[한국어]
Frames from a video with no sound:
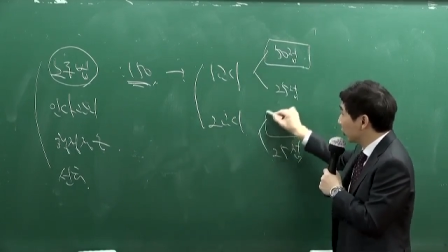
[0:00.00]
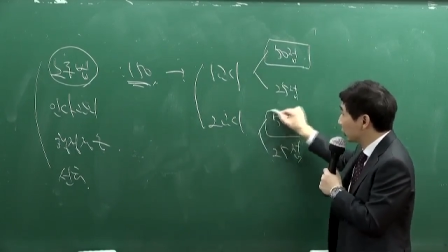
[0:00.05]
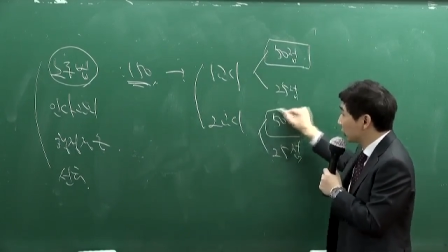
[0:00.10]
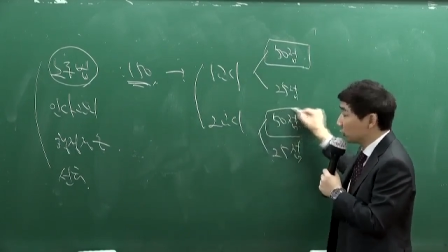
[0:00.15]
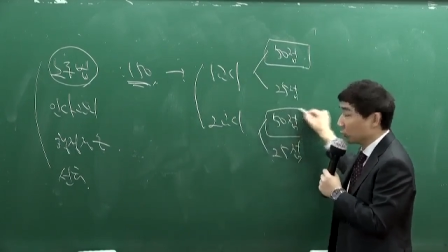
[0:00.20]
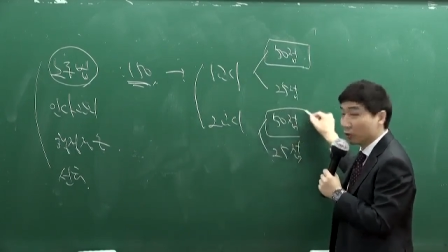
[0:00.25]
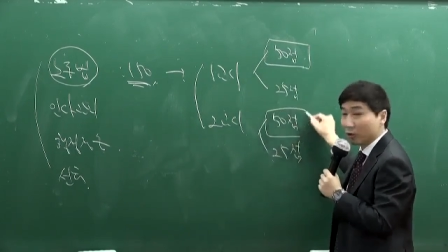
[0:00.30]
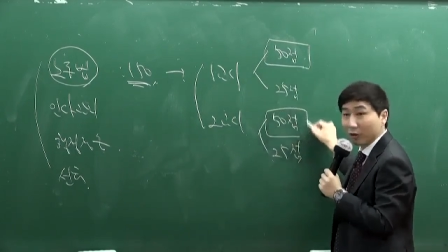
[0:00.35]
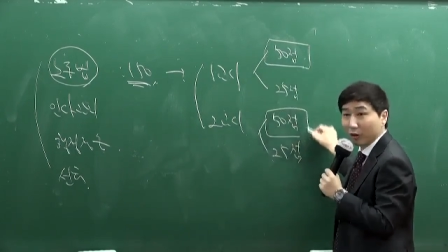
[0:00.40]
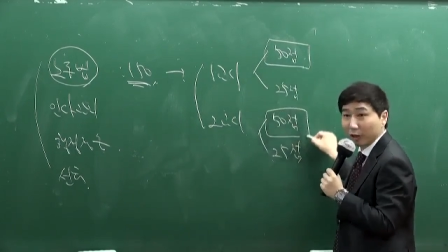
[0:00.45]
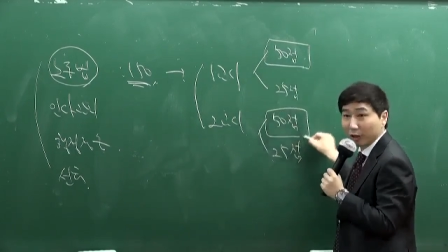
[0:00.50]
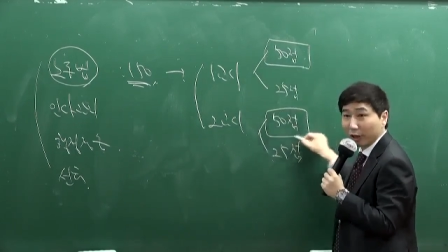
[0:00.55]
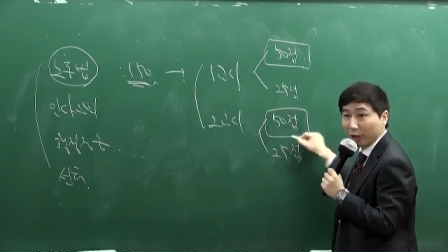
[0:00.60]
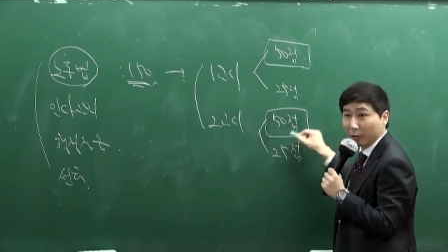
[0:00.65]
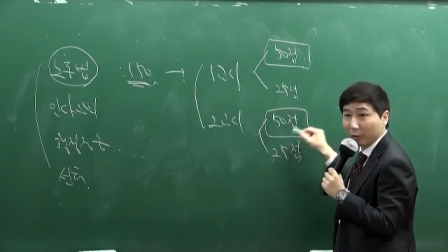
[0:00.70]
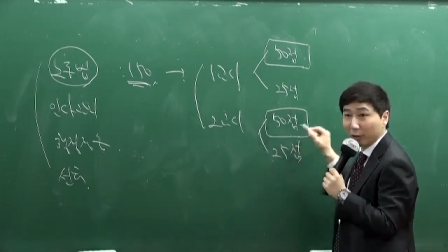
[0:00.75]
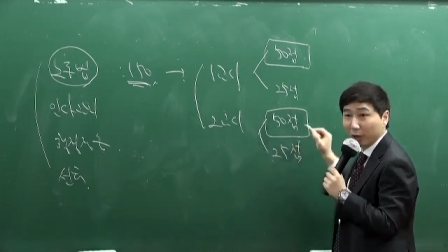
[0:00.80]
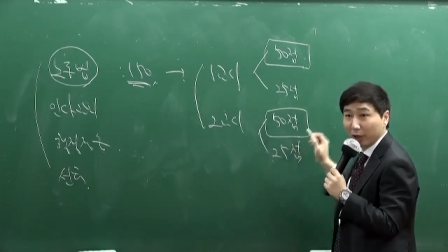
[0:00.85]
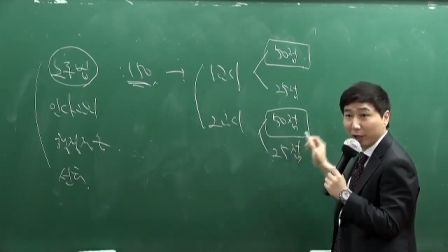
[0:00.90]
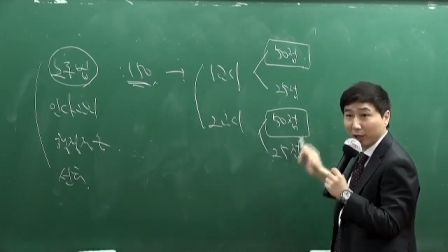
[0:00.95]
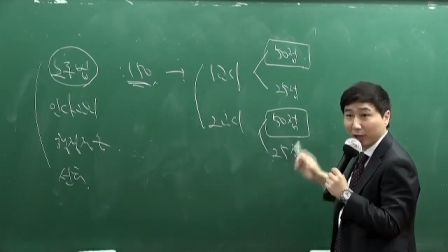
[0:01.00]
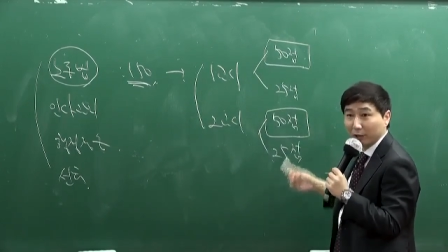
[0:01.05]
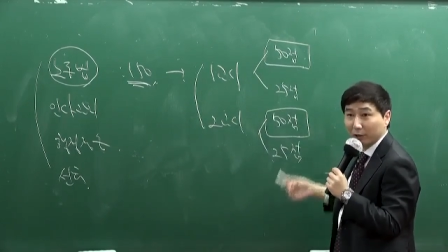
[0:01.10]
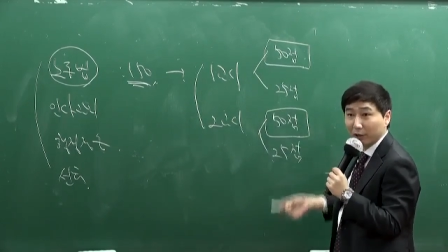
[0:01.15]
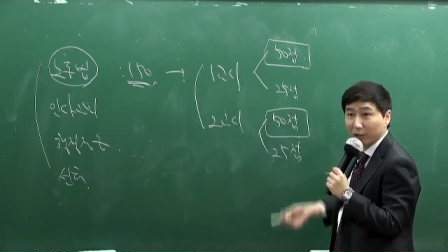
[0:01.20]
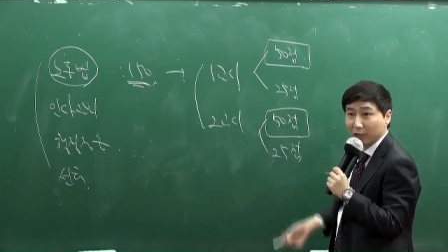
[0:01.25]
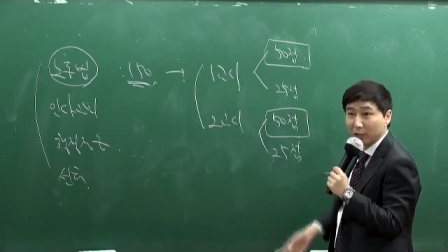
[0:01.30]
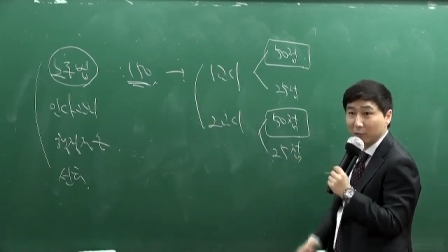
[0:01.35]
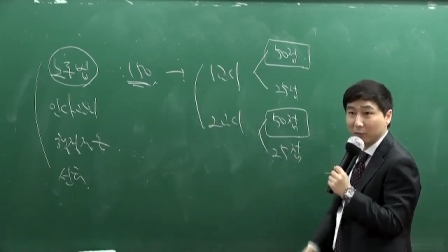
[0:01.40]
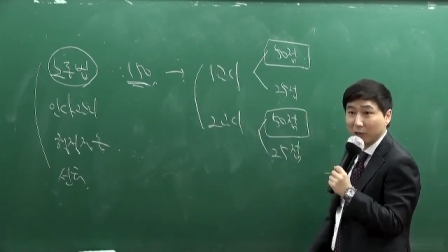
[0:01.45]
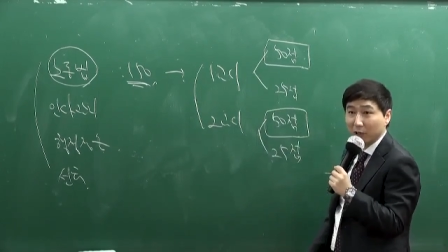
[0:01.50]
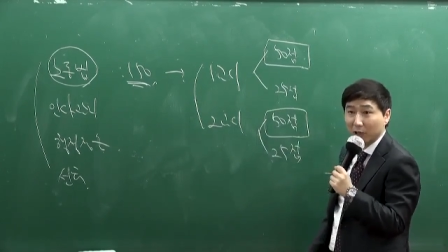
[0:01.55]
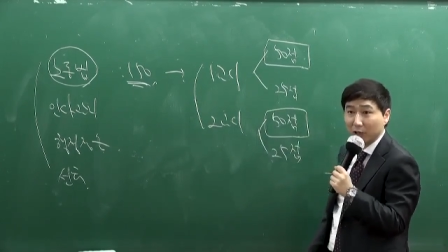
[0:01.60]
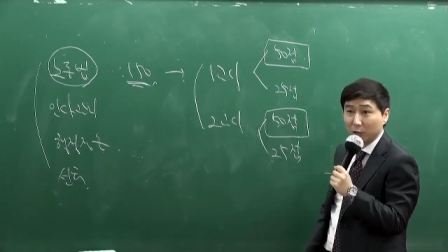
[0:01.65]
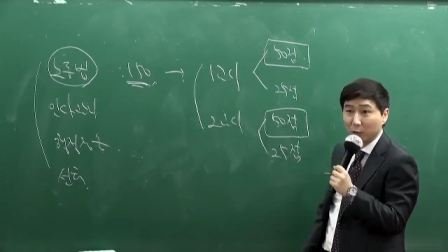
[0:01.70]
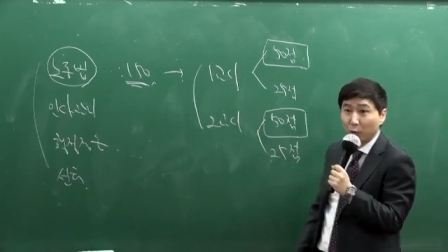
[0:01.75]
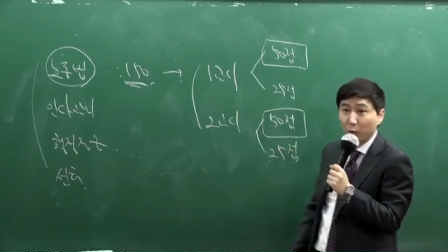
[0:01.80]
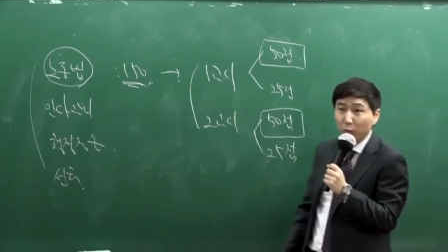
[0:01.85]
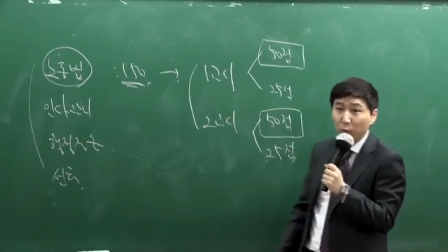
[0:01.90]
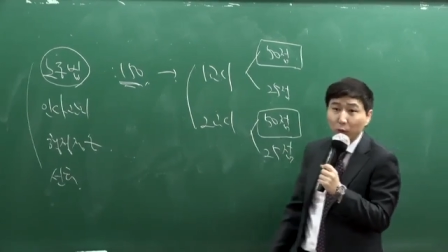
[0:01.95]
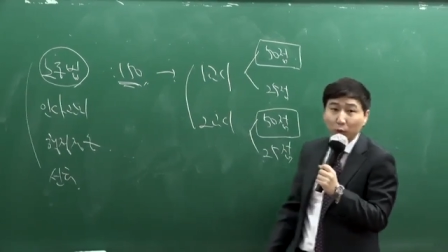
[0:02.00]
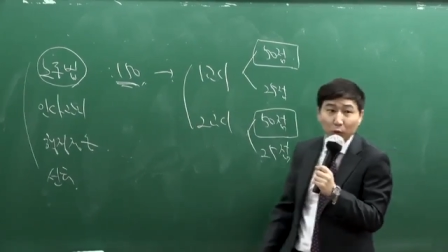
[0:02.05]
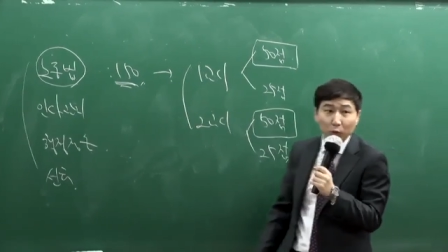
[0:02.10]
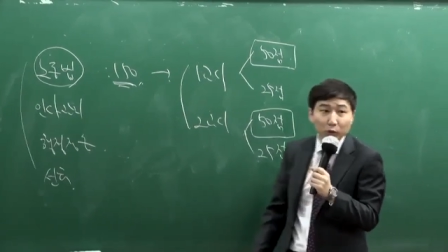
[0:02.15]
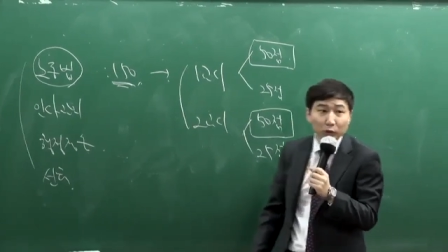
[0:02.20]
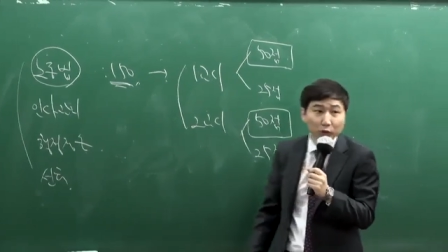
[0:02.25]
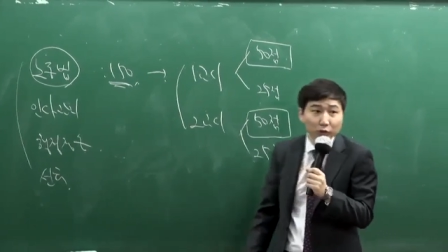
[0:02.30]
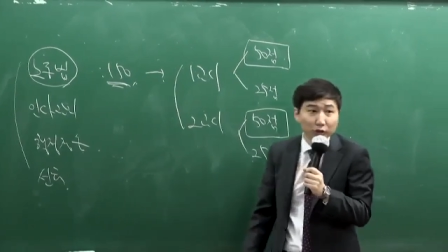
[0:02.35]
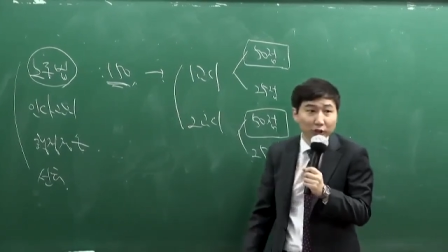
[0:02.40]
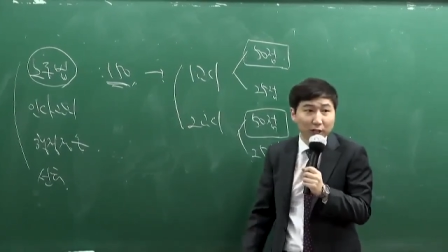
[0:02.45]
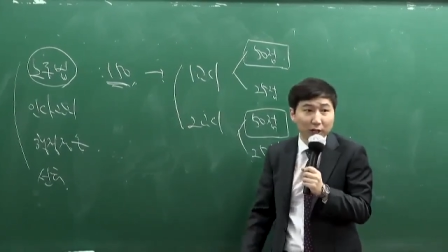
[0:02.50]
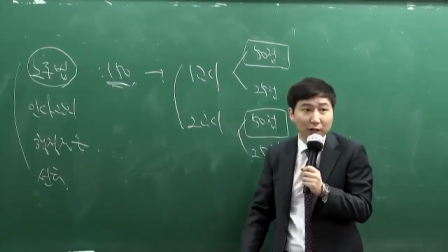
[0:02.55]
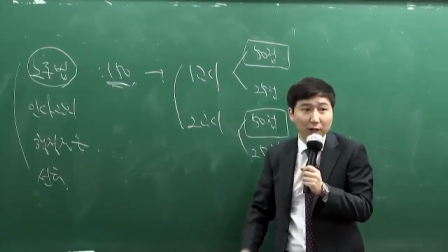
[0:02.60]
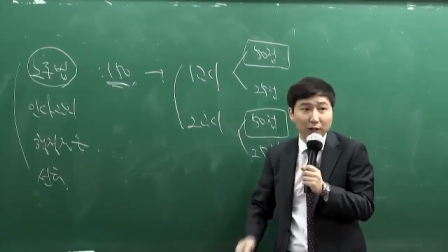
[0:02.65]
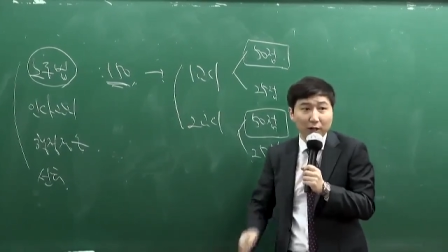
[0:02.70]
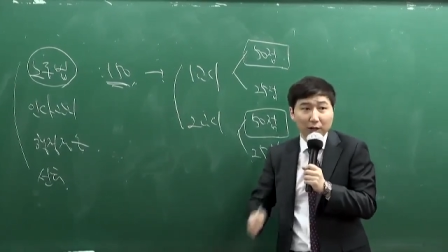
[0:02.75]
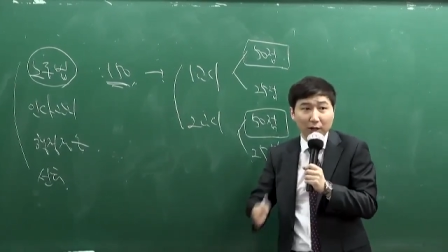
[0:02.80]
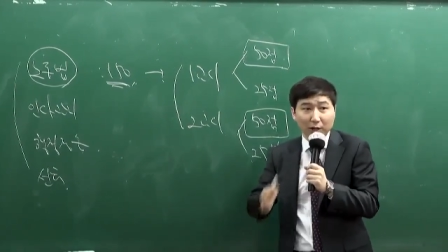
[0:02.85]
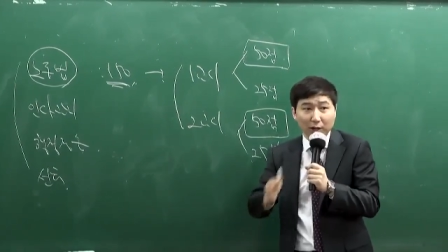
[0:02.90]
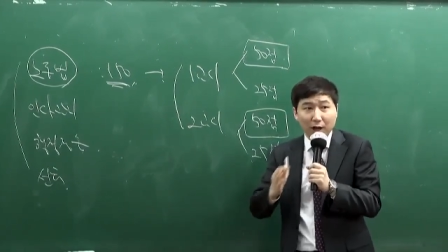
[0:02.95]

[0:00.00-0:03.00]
형식으로 들어가게 이렇게 되어 있습니다. 그래서 보통 이제 우리가